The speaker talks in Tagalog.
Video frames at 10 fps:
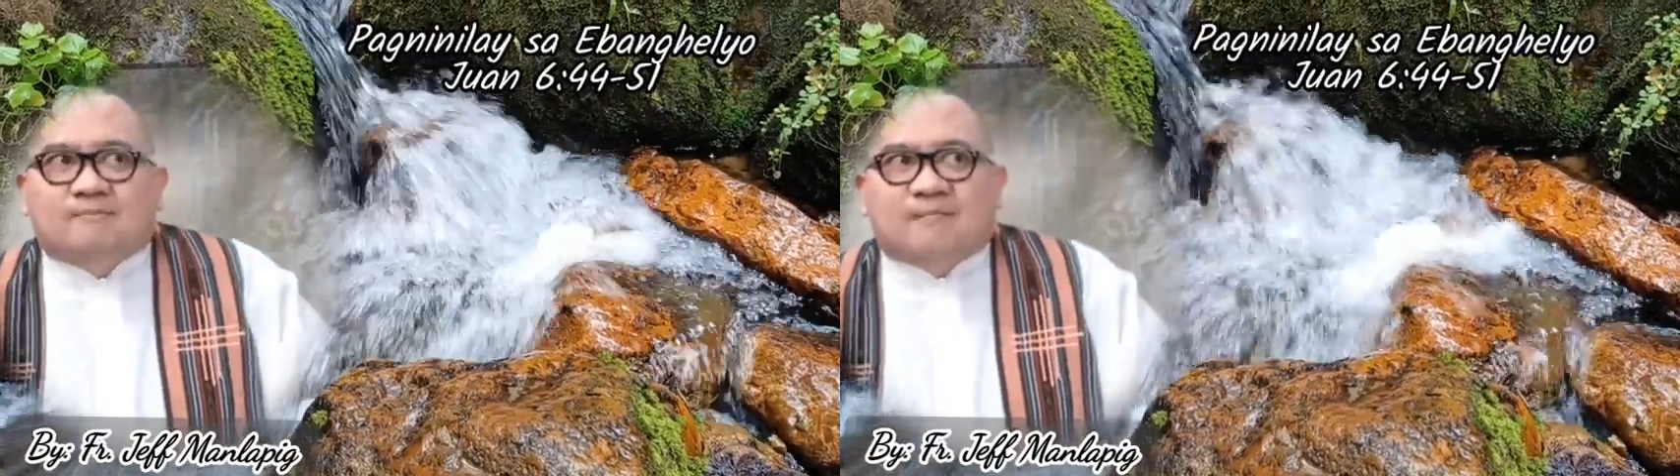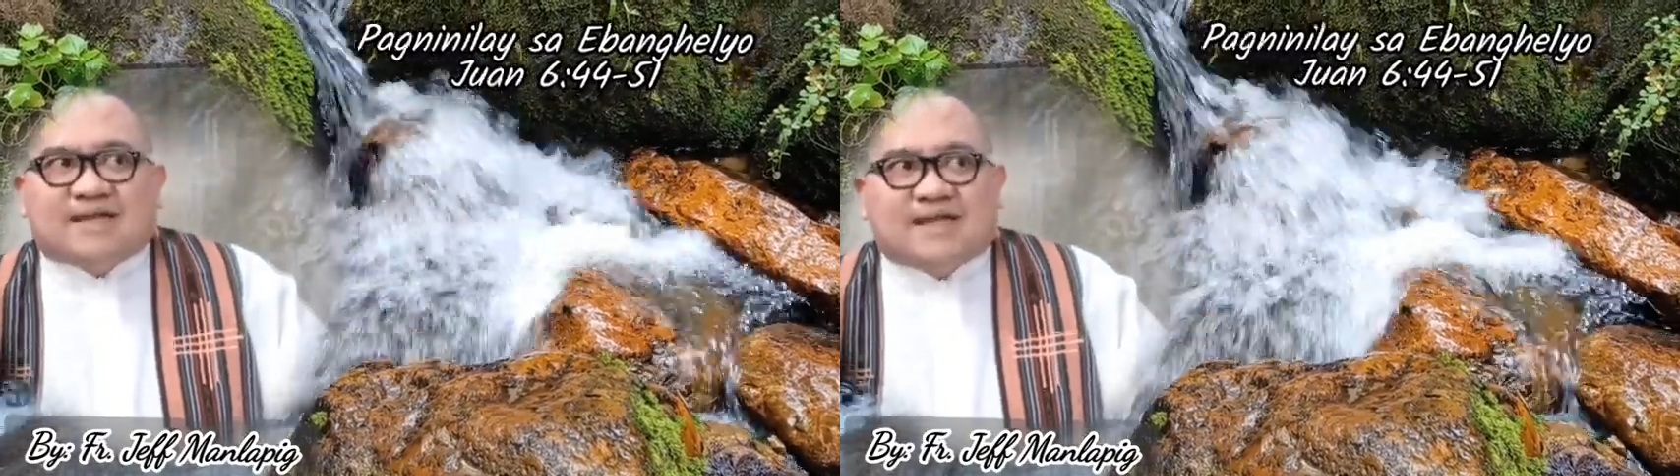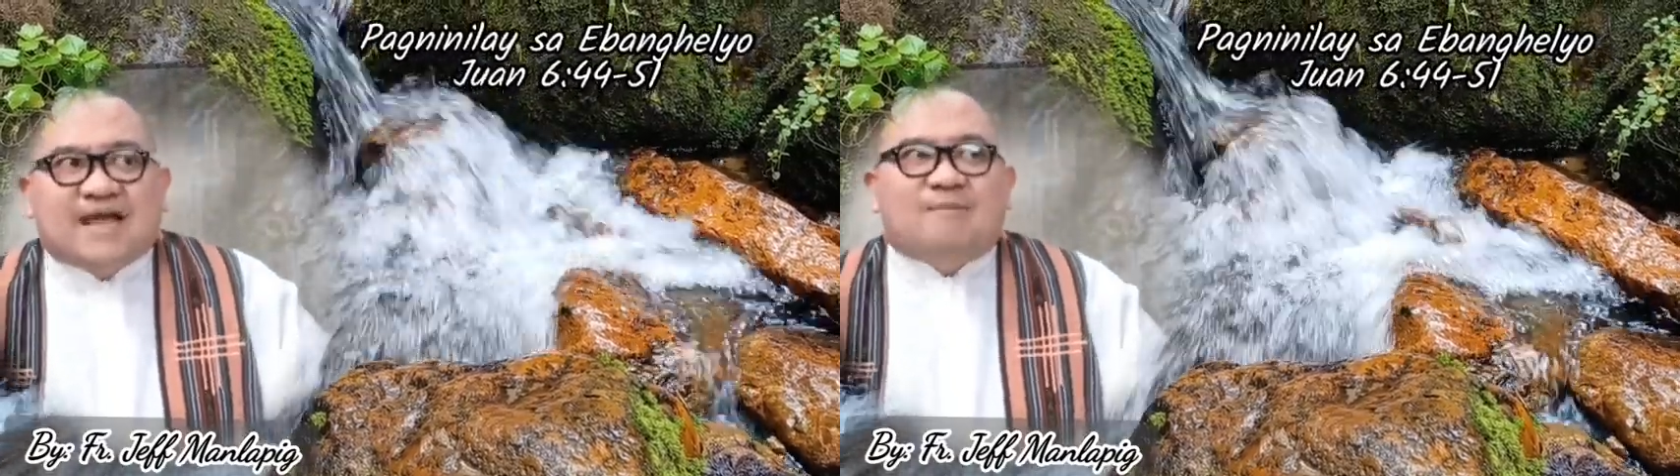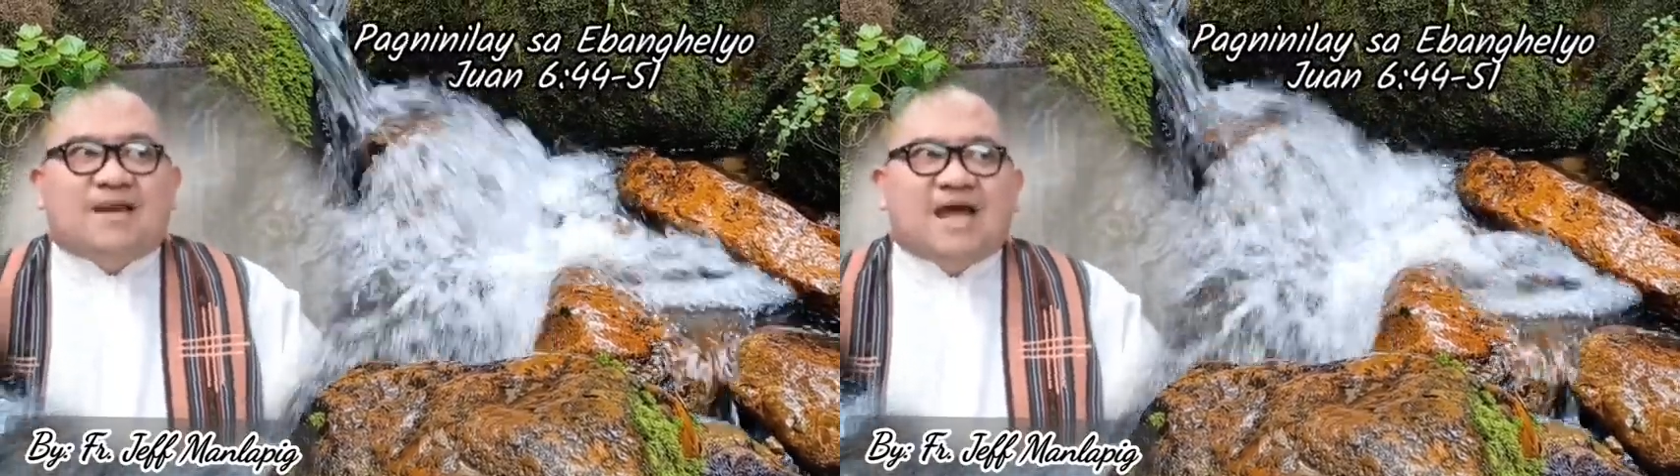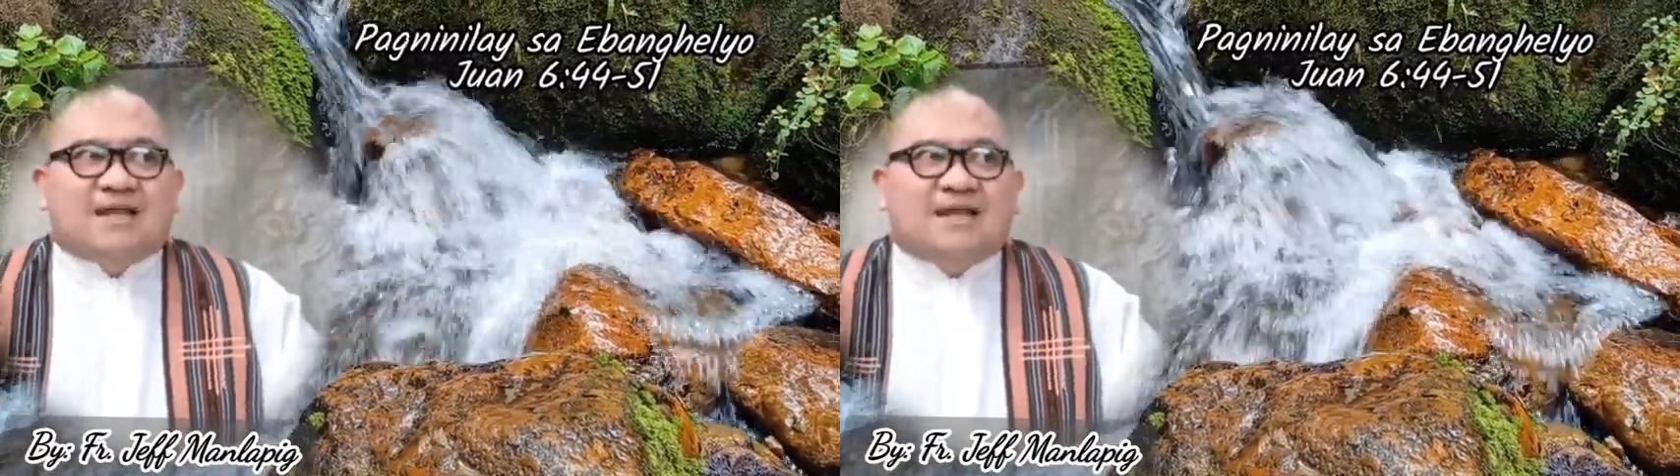
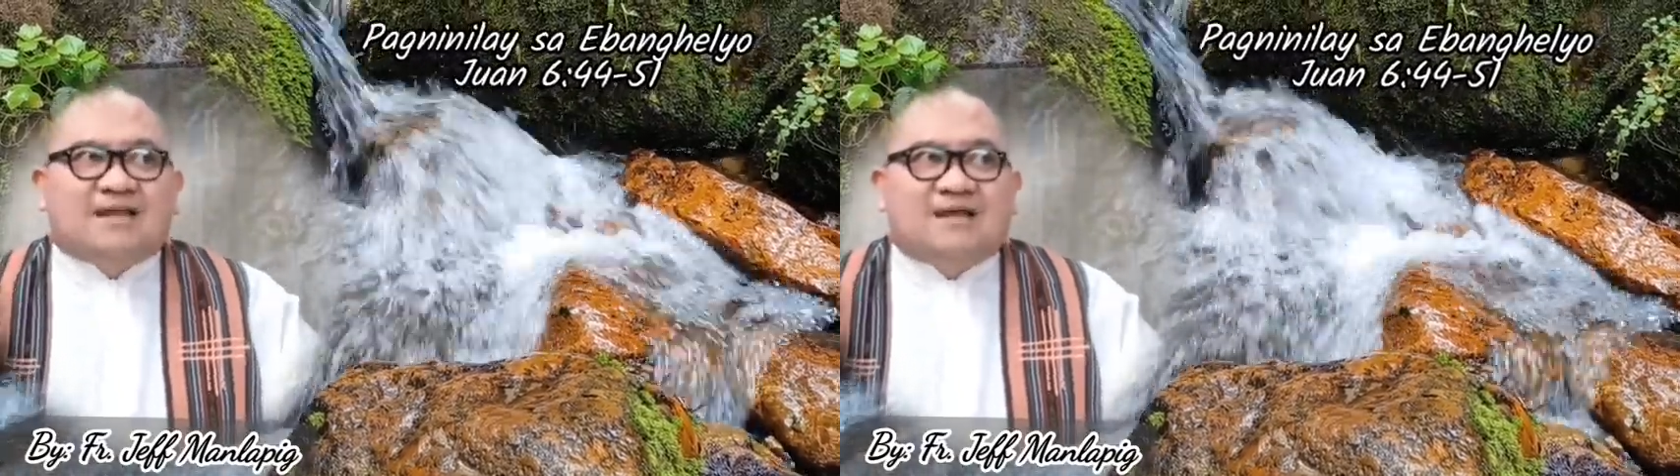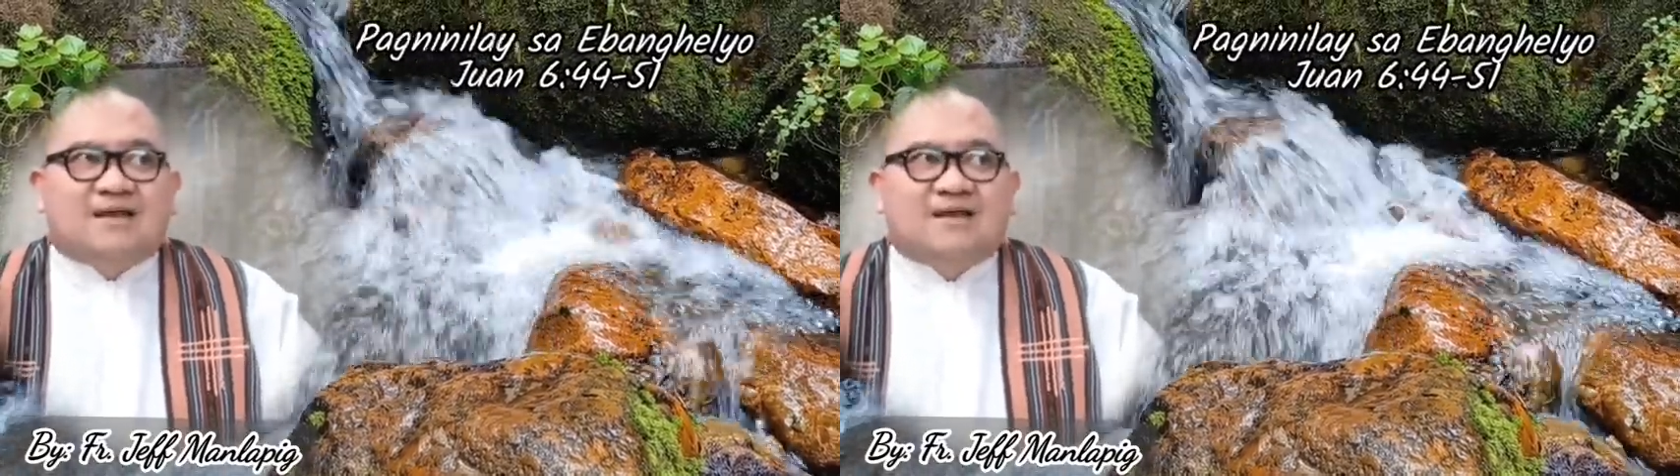masasabi nating